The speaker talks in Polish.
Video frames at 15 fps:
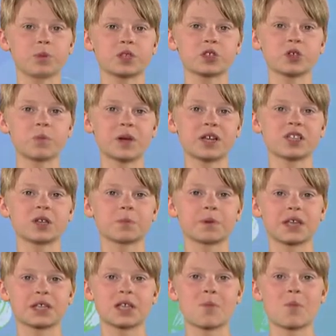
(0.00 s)
super
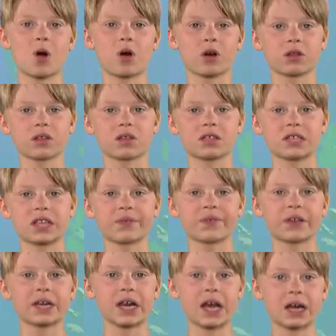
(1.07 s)
szybkie samochody, zna
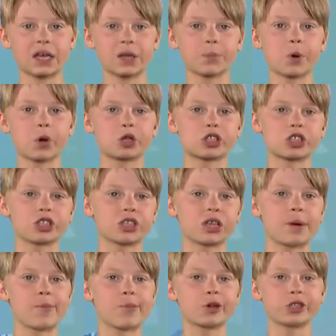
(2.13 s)
Ferrari, Porsche czy
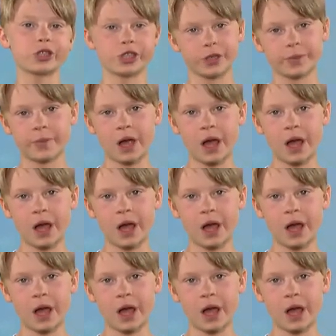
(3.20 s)
Lamborghini.